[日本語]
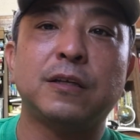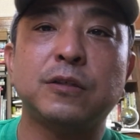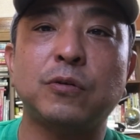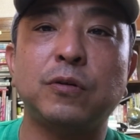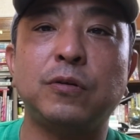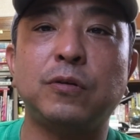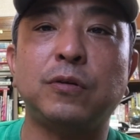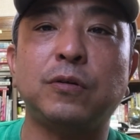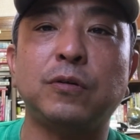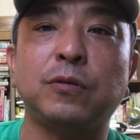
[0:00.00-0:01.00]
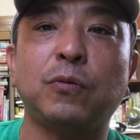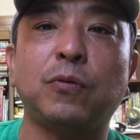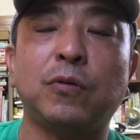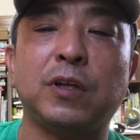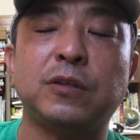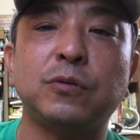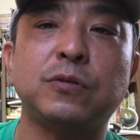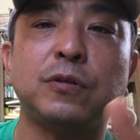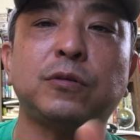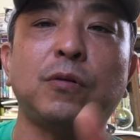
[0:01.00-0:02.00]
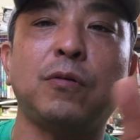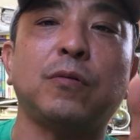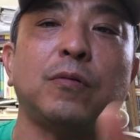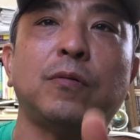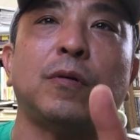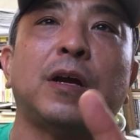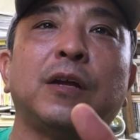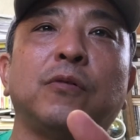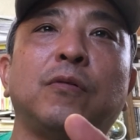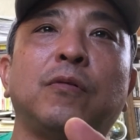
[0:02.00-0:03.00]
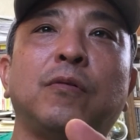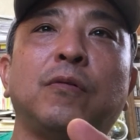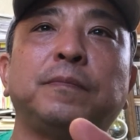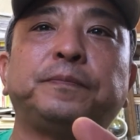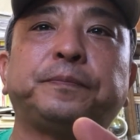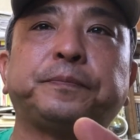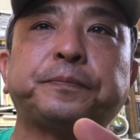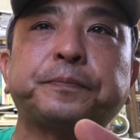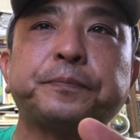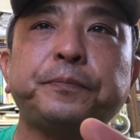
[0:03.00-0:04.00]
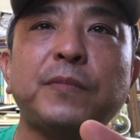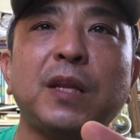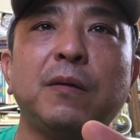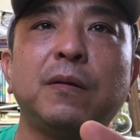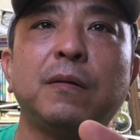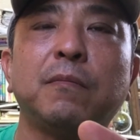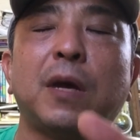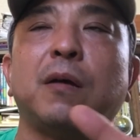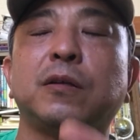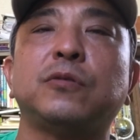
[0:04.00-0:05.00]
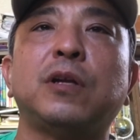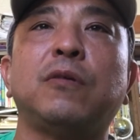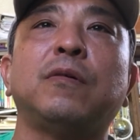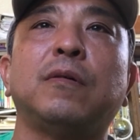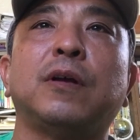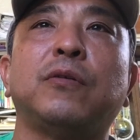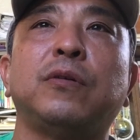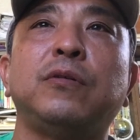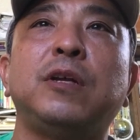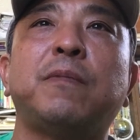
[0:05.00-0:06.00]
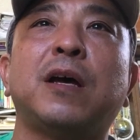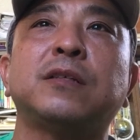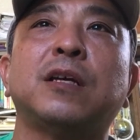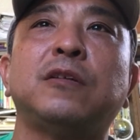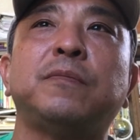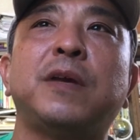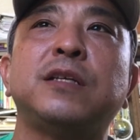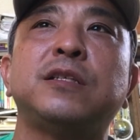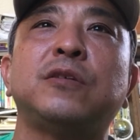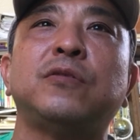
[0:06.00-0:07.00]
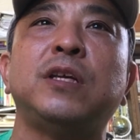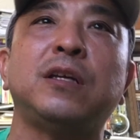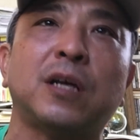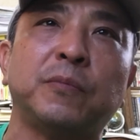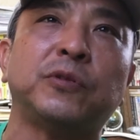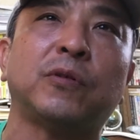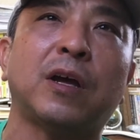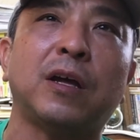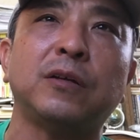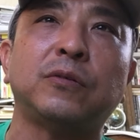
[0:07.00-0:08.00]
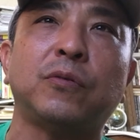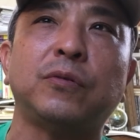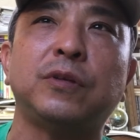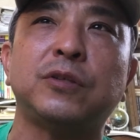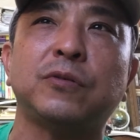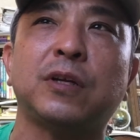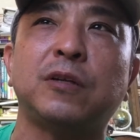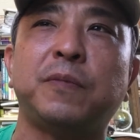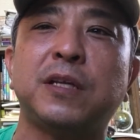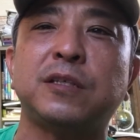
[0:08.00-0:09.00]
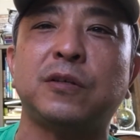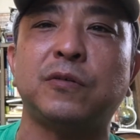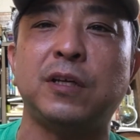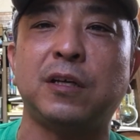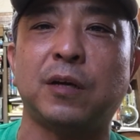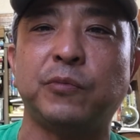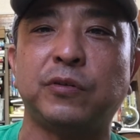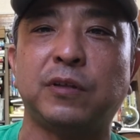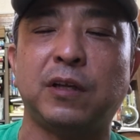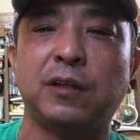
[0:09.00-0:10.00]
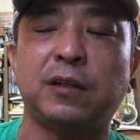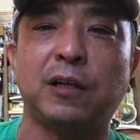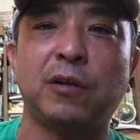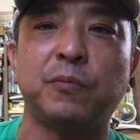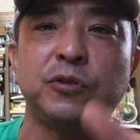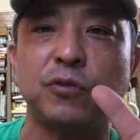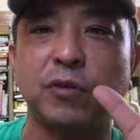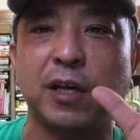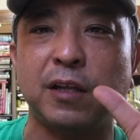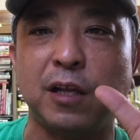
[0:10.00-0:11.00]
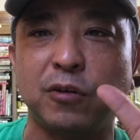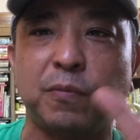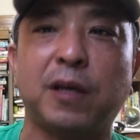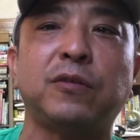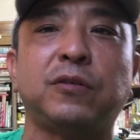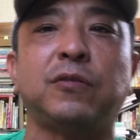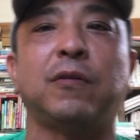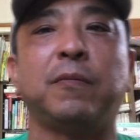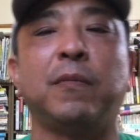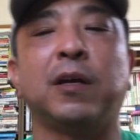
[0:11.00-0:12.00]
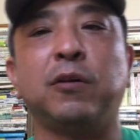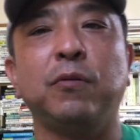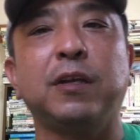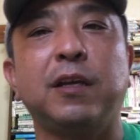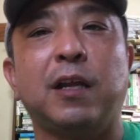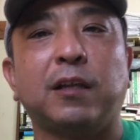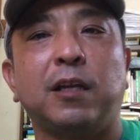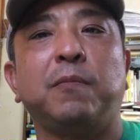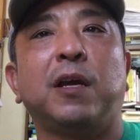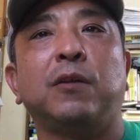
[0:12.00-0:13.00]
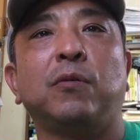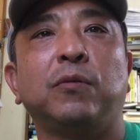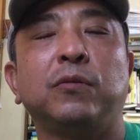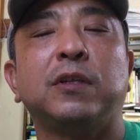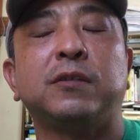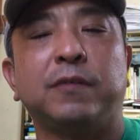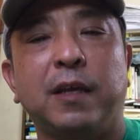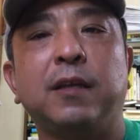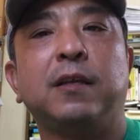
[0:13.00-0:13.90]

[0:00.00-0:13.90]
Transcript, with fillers: そういうところにそうするとあのまあ、それをあのユニバーサル・ベーシック・インカムとかアンコンディショナル・ベーシック・インカムって言ってるのは無条件で配るっていうのは、まあ、基本的に当たり前のことですよね